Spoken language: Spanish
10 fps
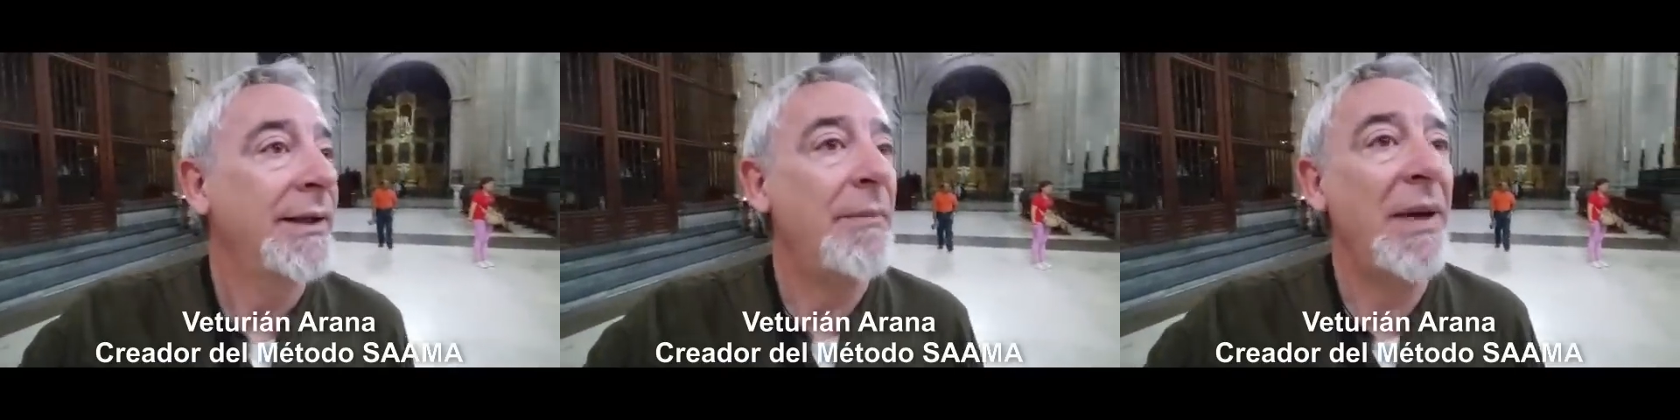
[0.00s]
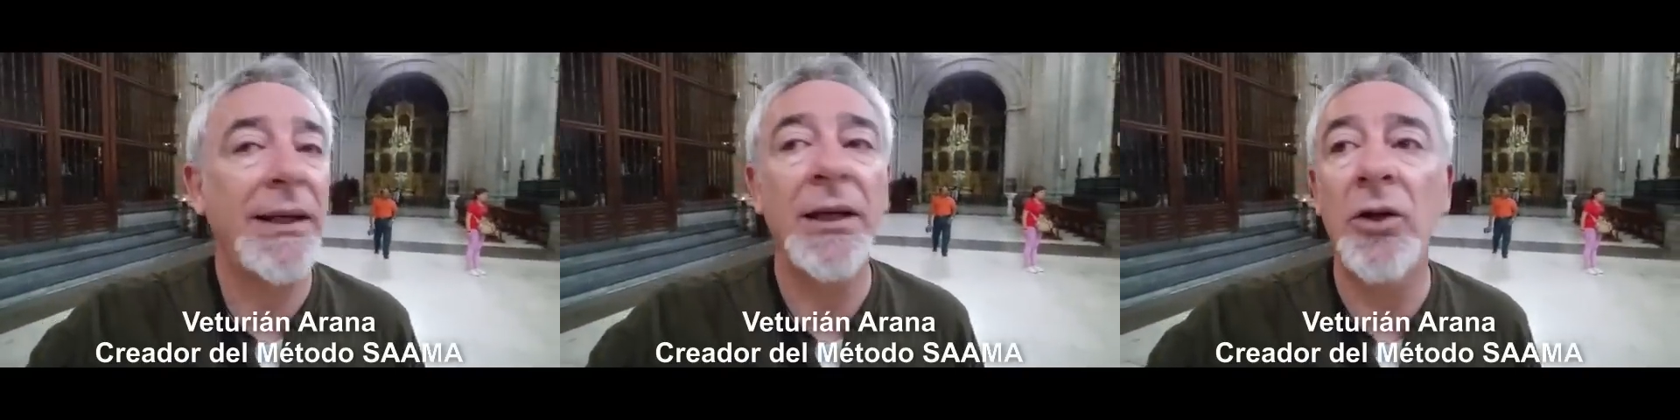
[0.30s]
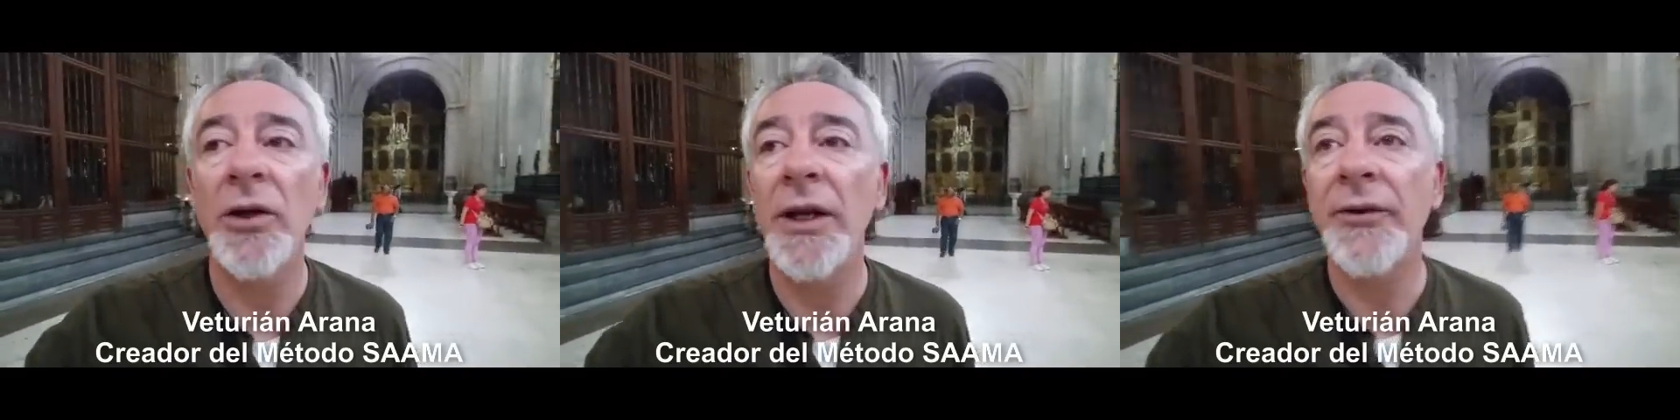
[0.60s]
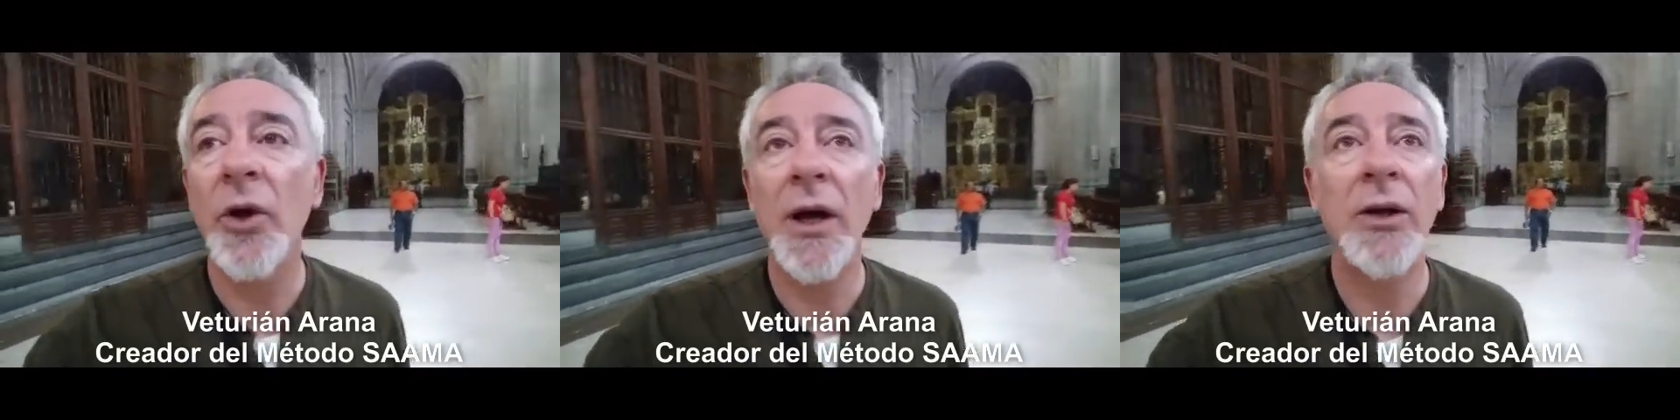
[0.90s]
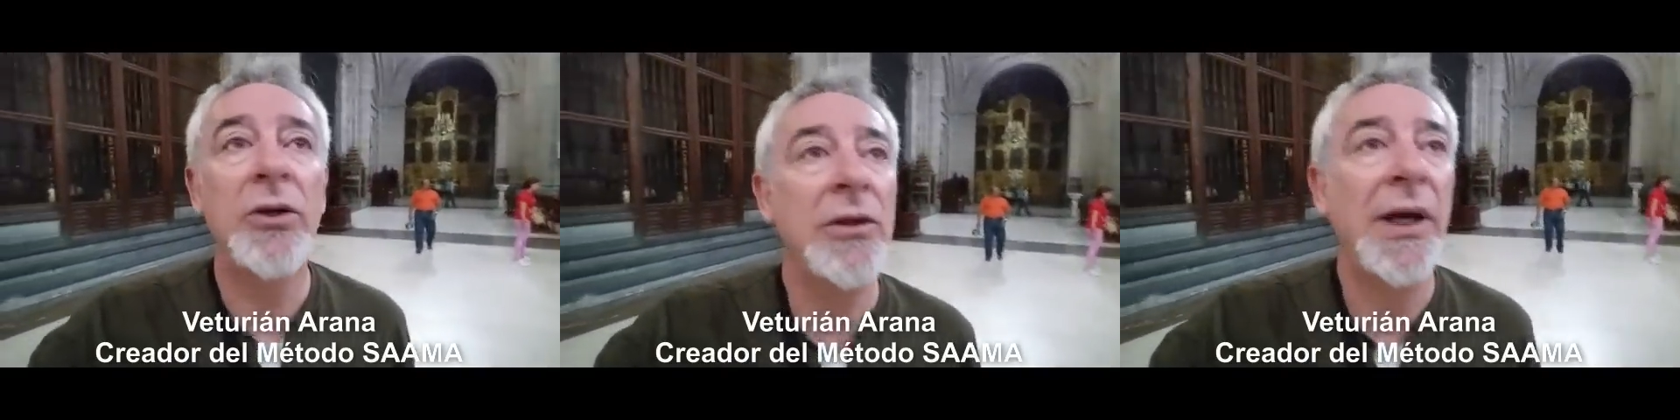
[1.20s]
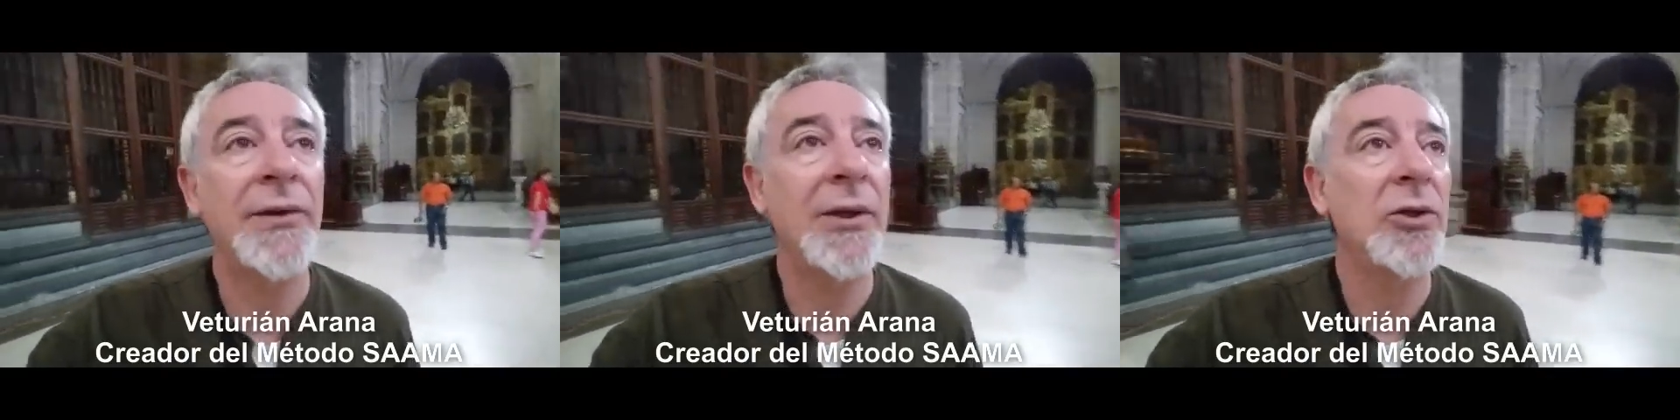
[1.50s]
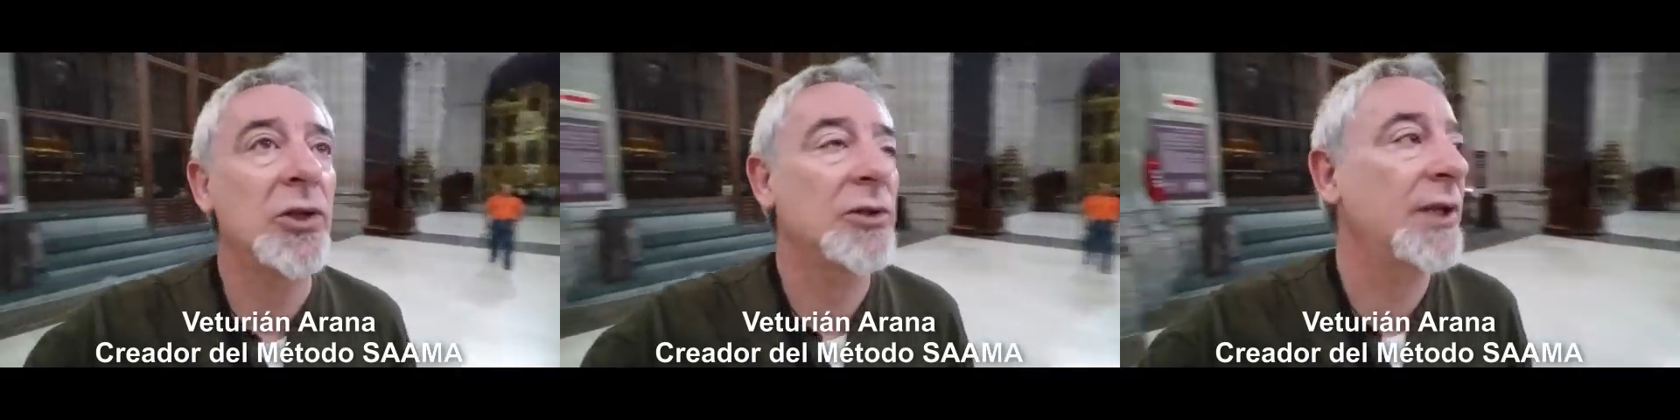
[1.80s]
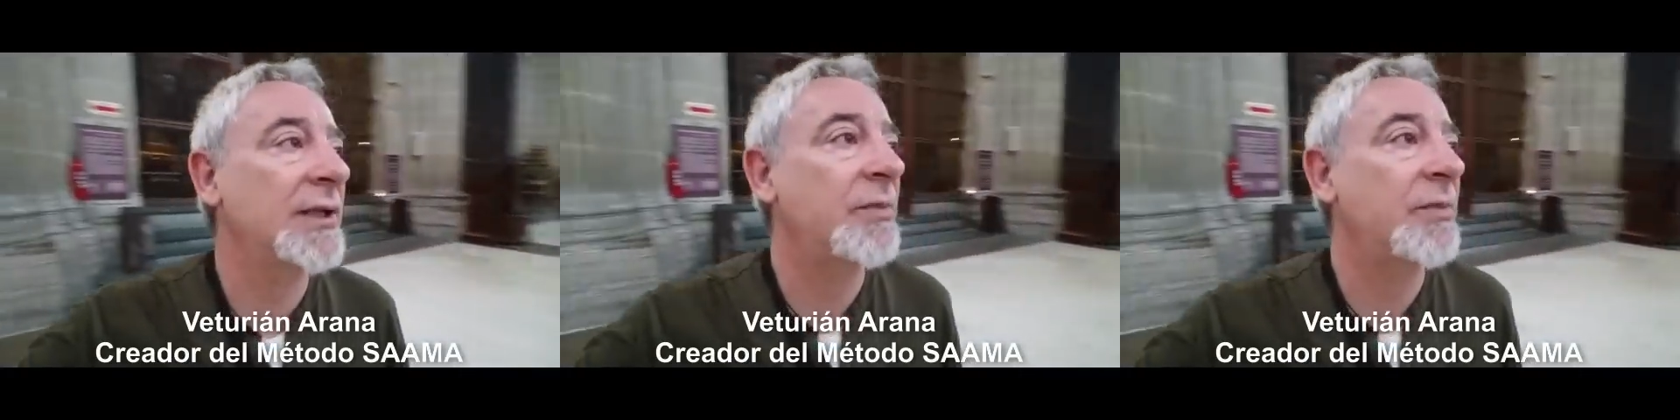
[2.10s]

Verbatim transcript: de México, en el Zócalo, haciendo sus